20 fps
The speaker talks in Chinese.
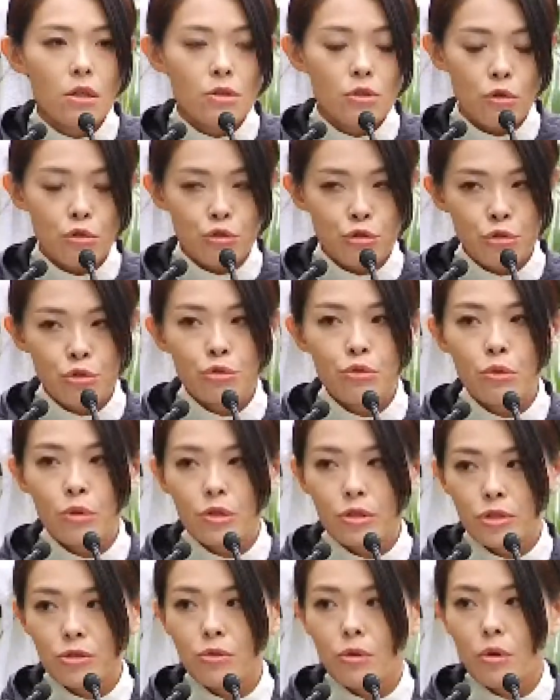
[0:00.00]
有许
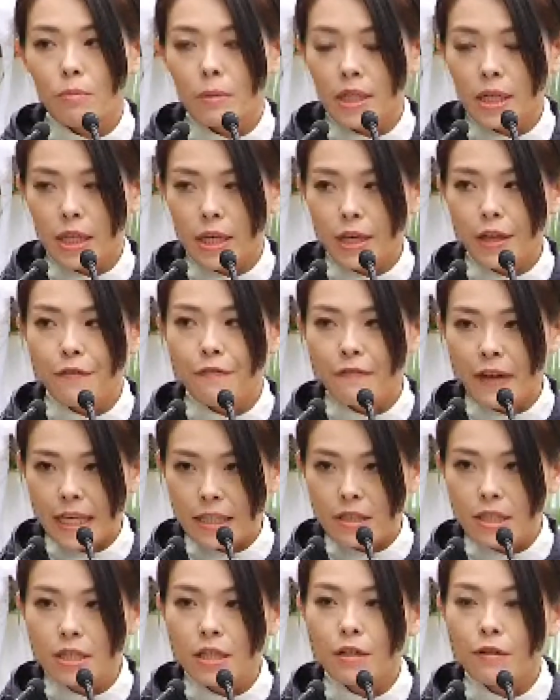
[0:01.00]
多是我们可以
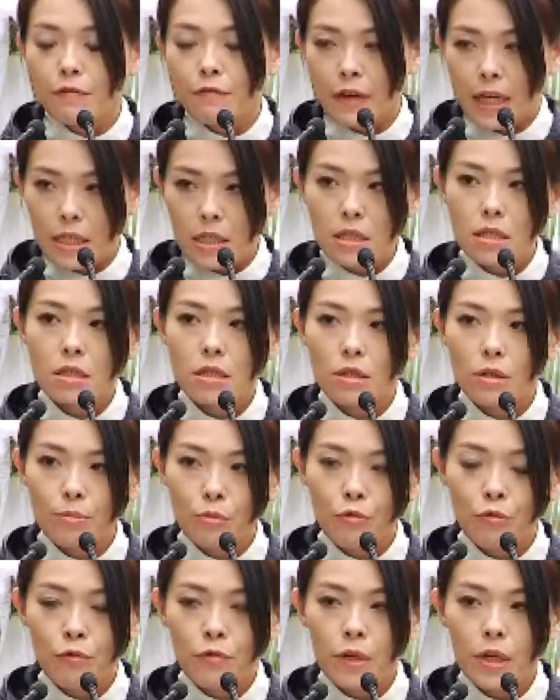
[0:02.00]
反省、反思的
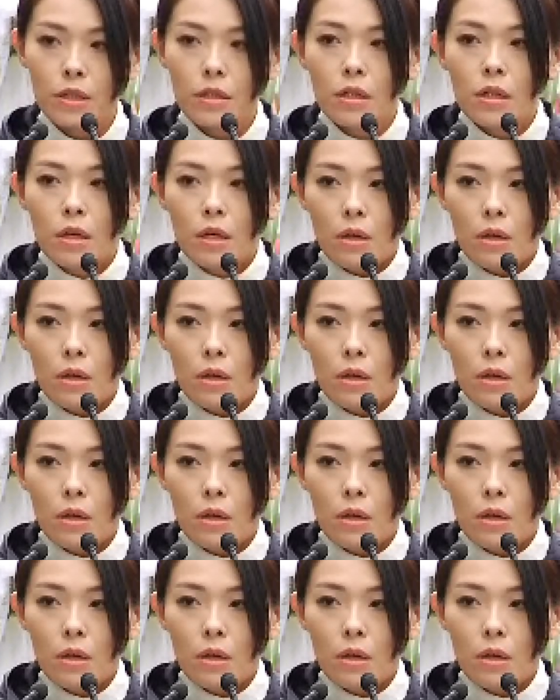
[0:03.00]
部分。